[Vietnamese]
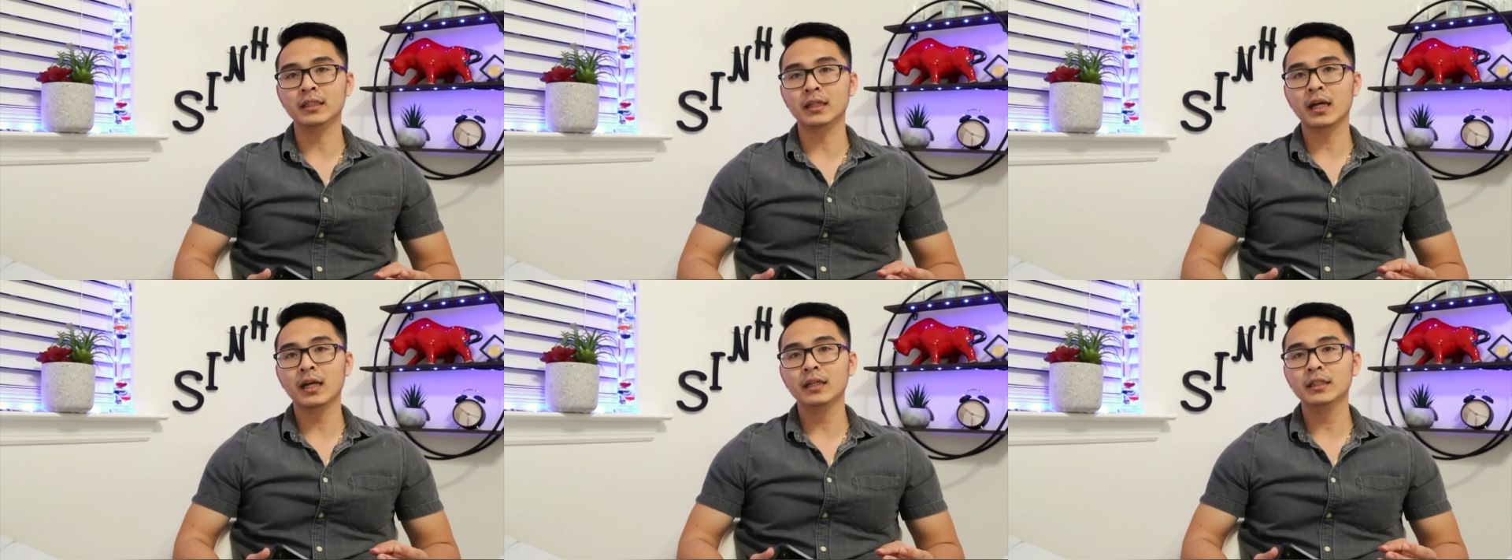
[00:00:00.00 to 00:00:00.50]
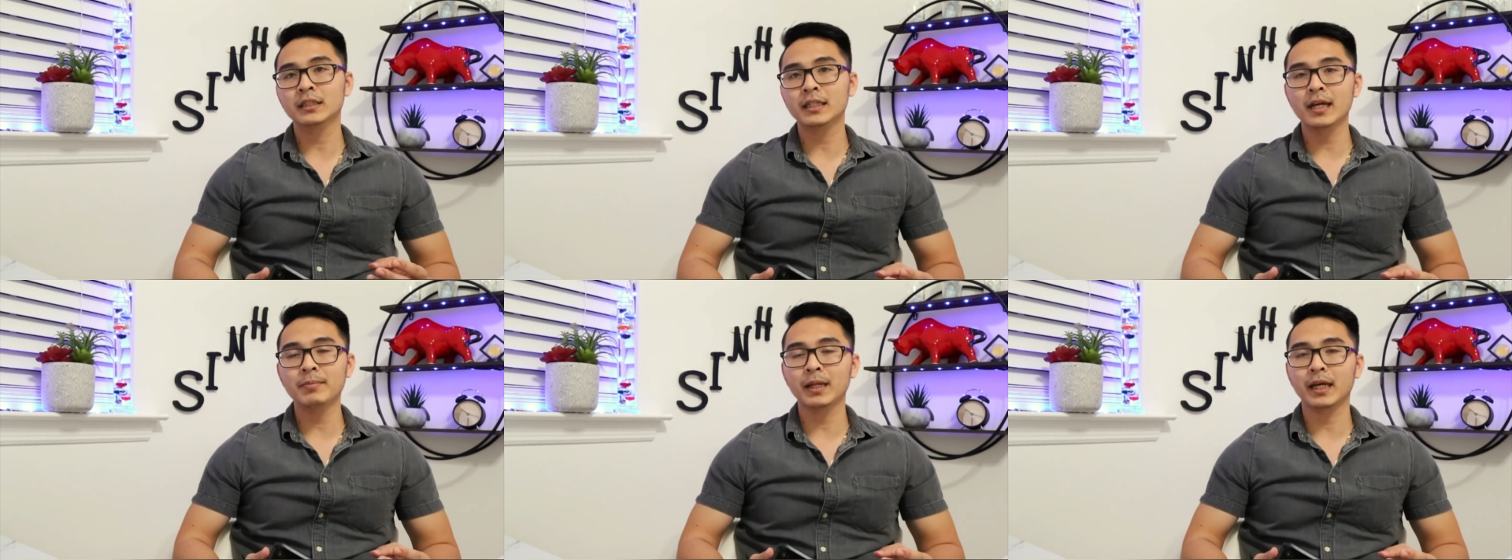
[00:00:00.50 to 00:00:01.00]
những cái E T
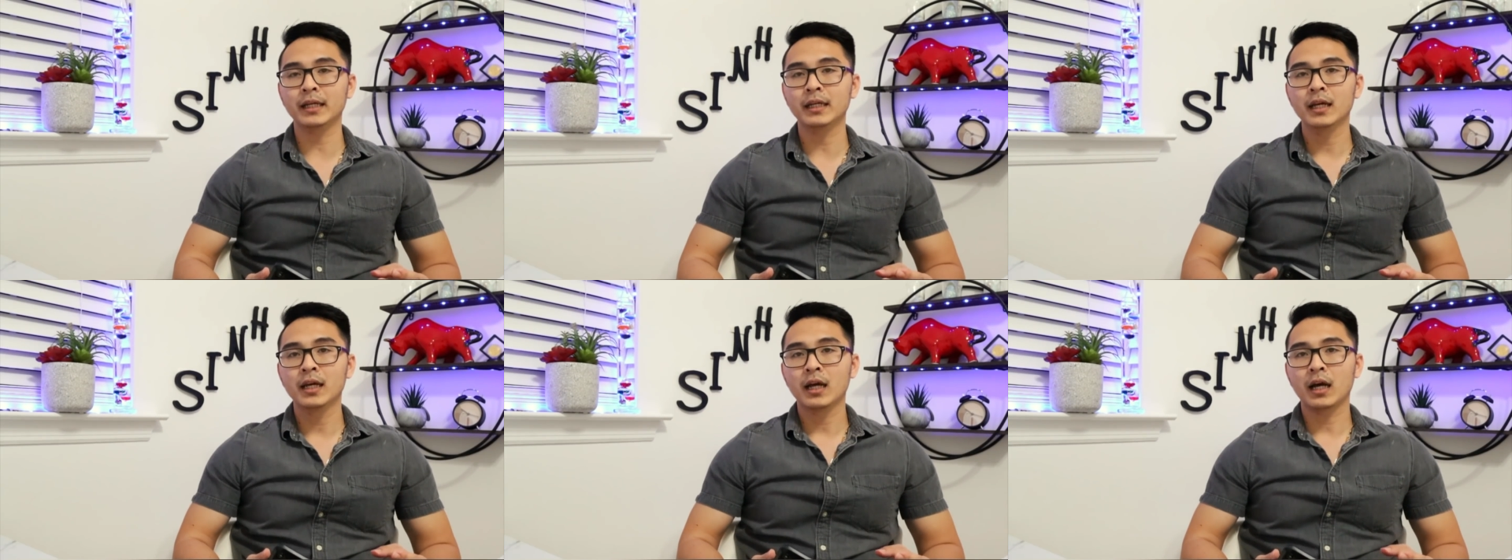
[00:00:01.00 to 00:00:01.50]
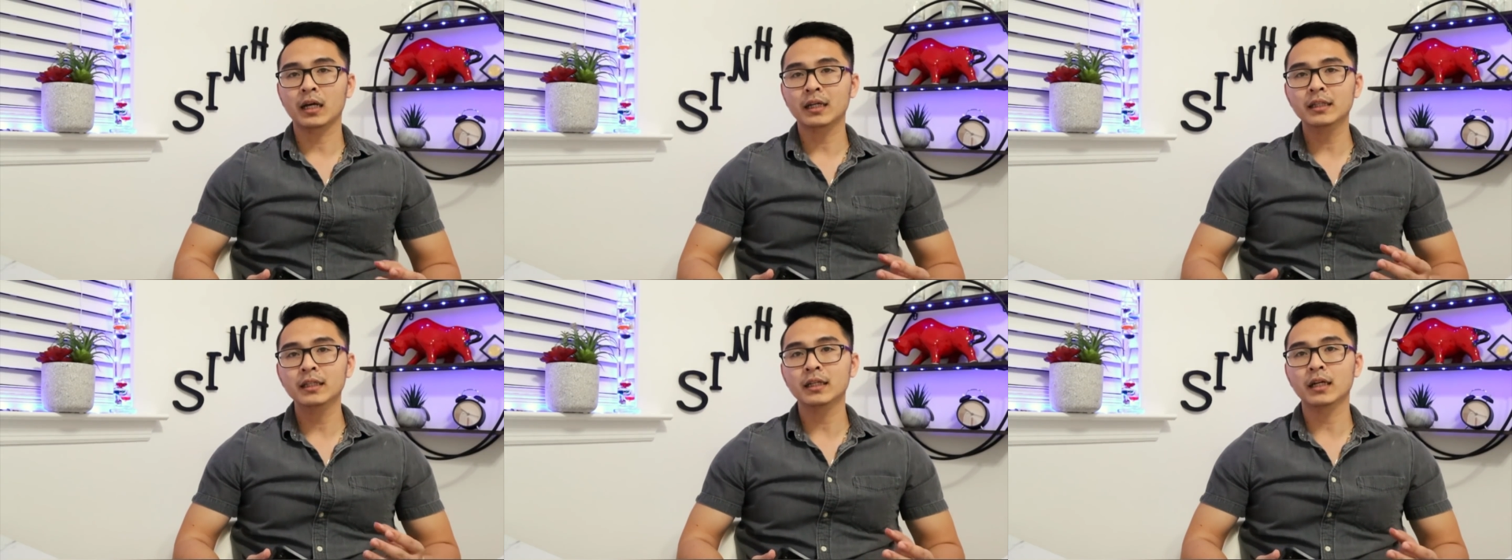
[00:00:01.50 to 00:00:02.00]
F này, uh,
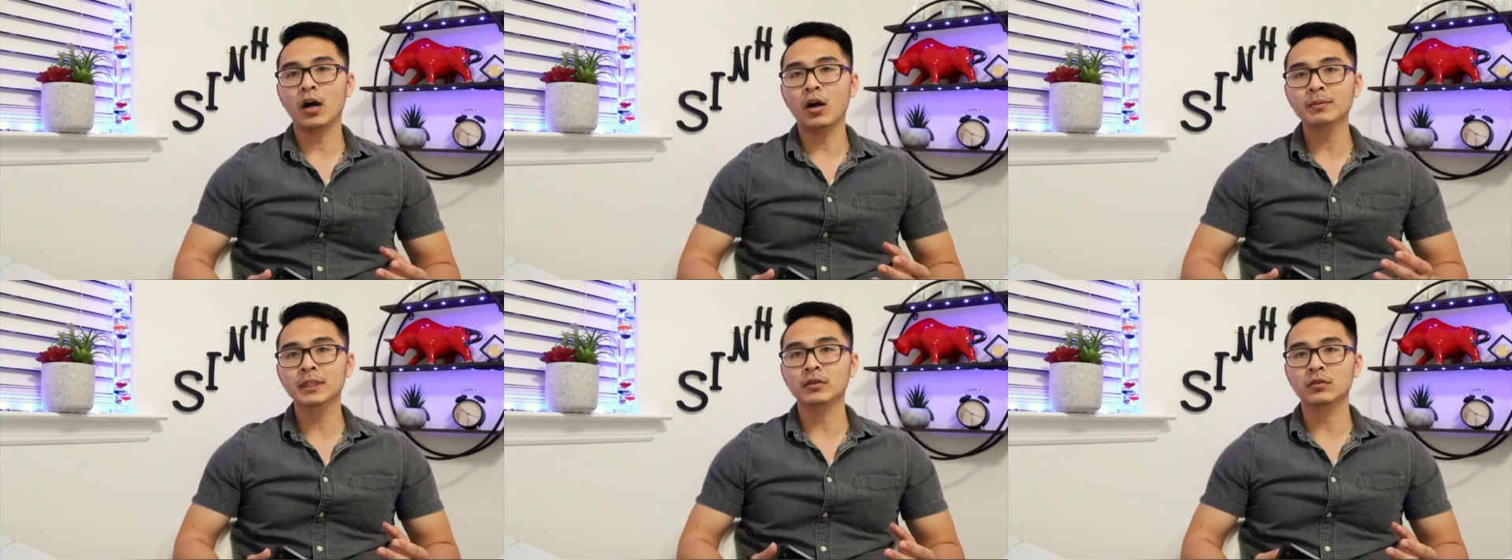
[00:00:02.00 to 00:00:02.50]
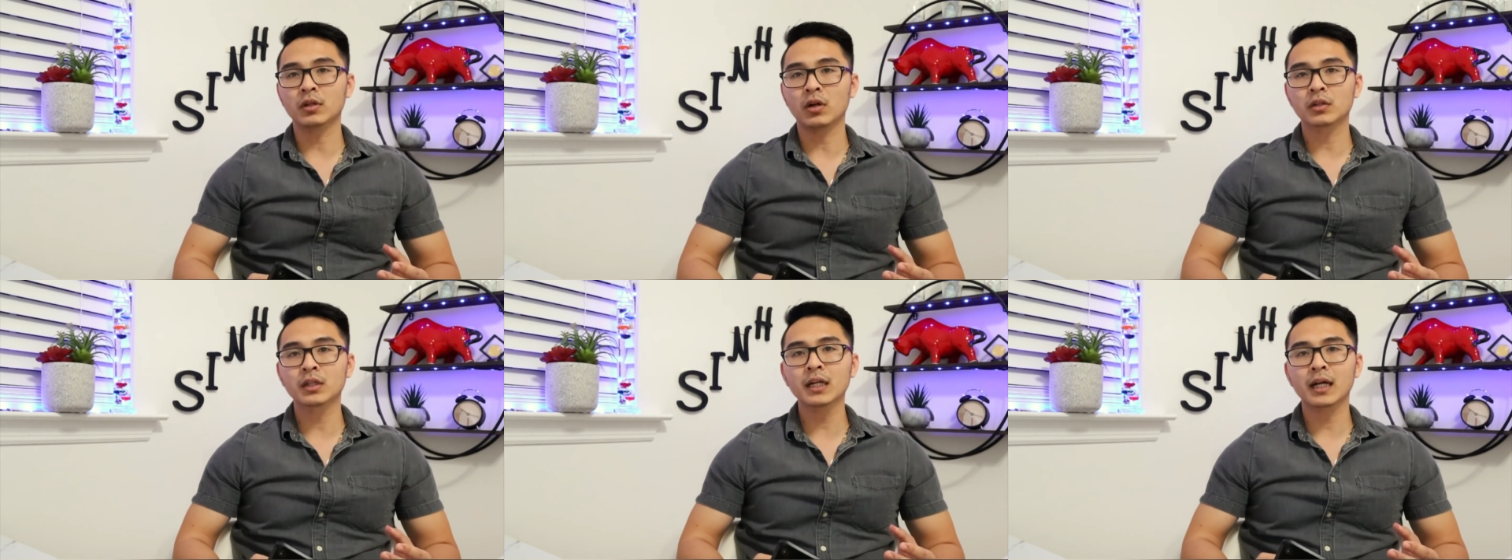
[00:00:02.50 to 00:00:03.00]
cái tiền option của
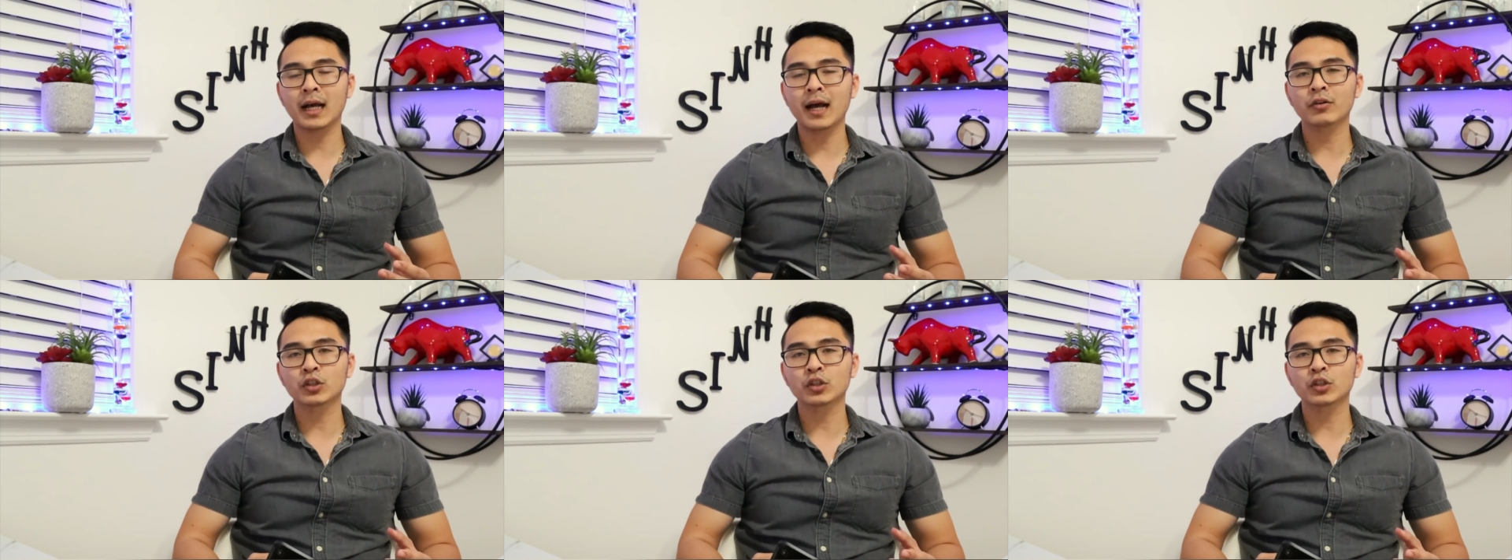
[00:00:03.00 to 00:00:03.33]
nó rất là cao,